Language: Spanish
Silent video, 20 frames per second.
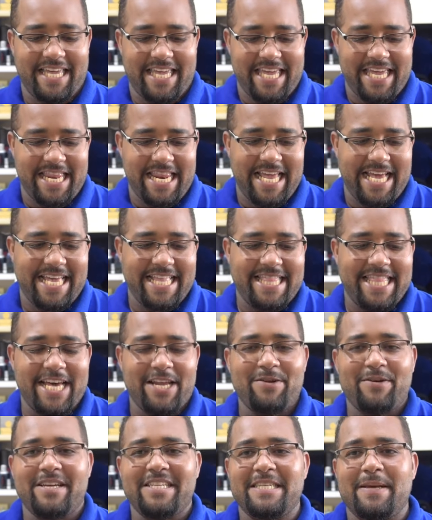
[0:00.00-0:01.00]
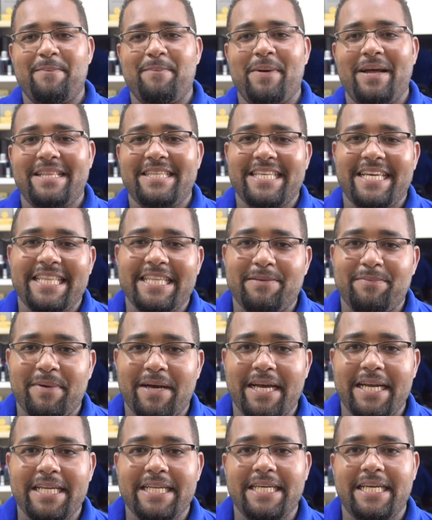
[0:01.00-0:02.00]
que le quitaron esa parte
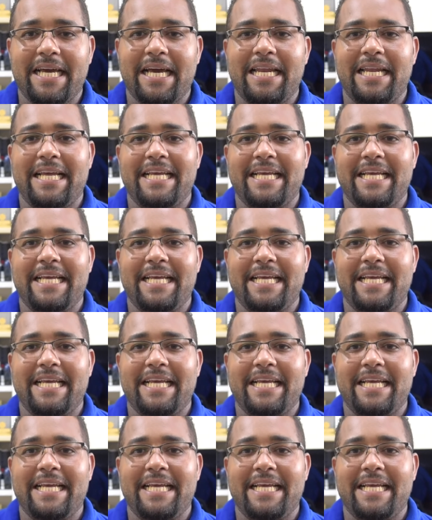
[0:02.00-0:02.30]
animalica,